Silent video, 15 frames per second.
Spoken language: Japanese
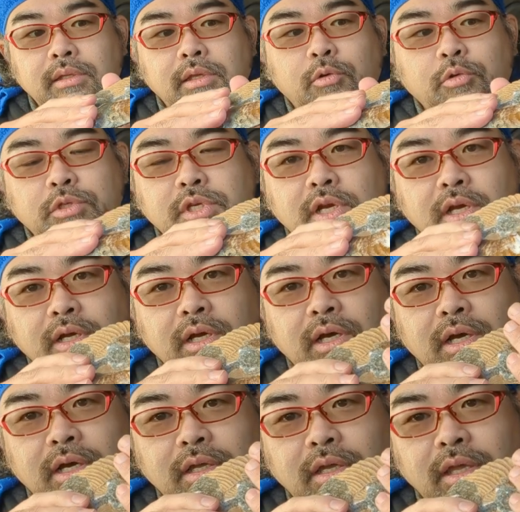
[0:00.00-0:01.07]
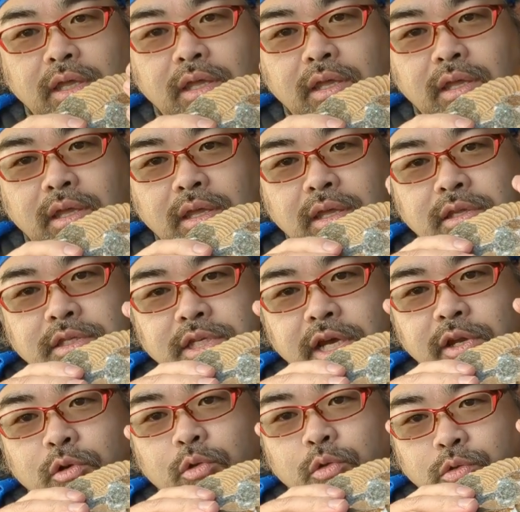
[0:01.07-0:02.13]
でこちらが、えー、茶
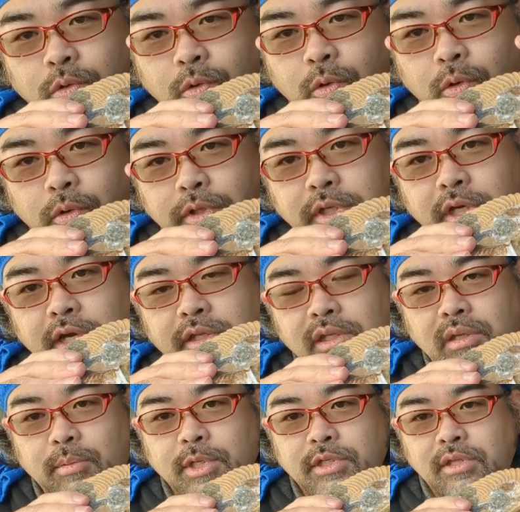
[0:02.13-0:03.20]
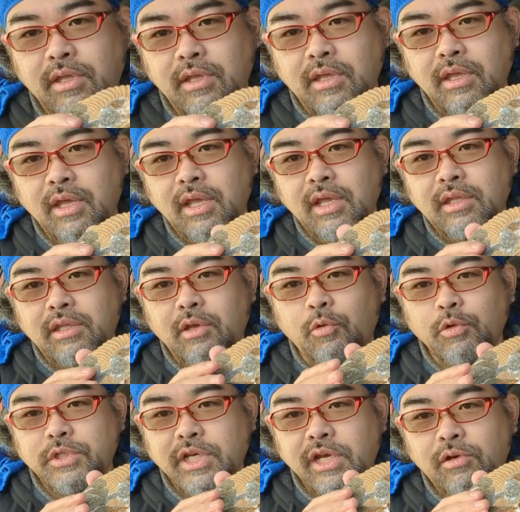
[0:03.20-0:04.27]
色の層に入ってましてで
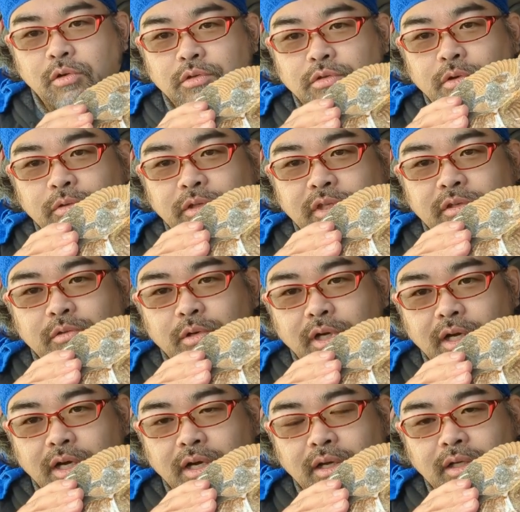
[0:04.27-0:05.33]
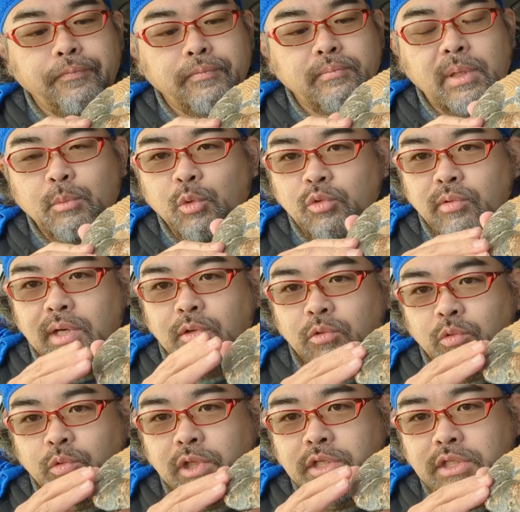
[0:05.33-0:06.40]
も茶色の層っていうのが、まあ、元はこ
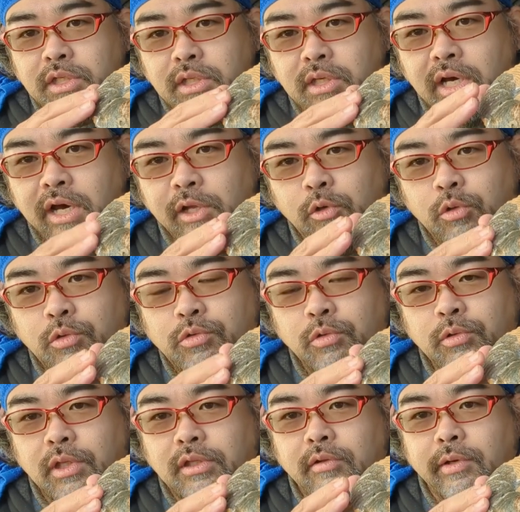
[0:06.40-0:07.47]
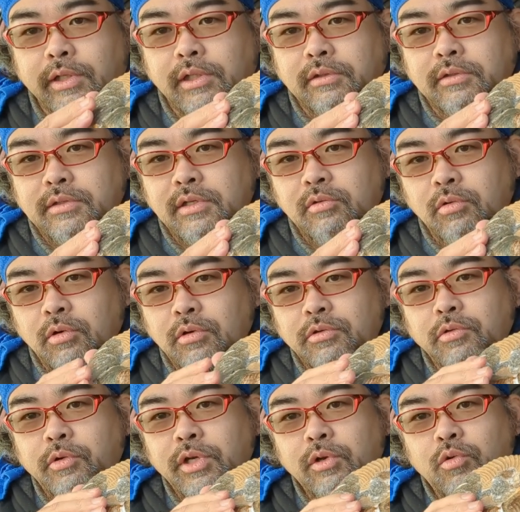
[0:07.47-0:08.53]
の同じ灰色の層だったわけなんですけど
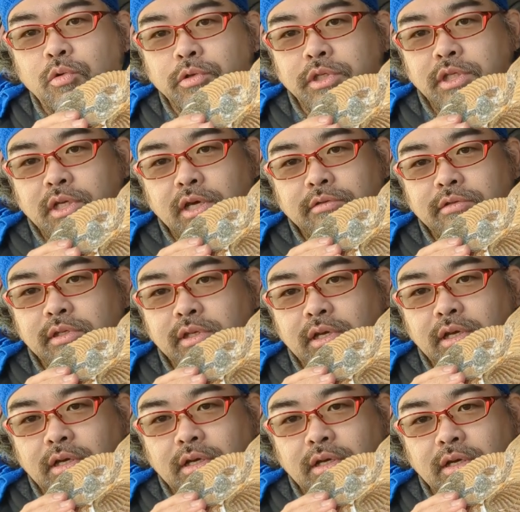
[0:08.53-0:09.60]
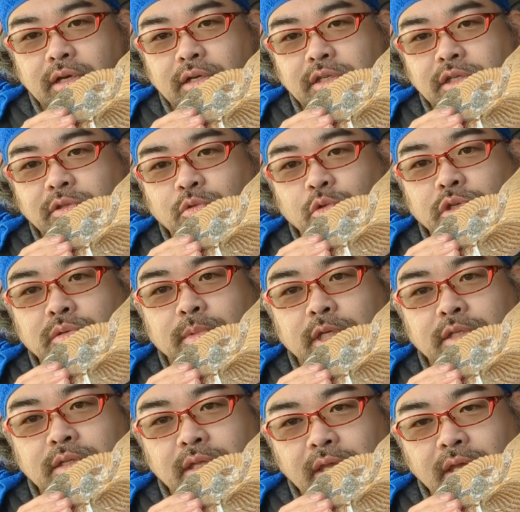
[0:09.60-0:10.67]
そこにこう地下水が浸透しま
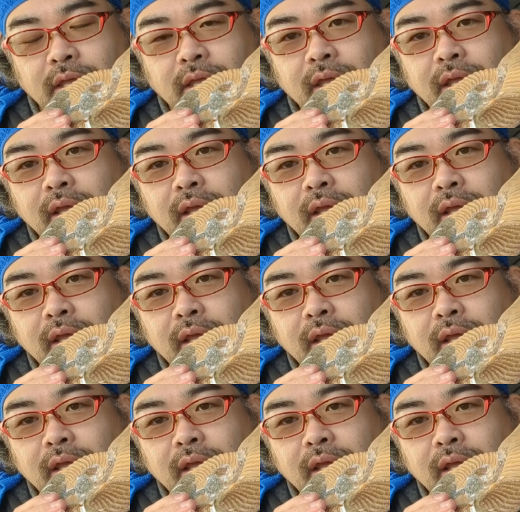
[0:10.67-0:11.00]
して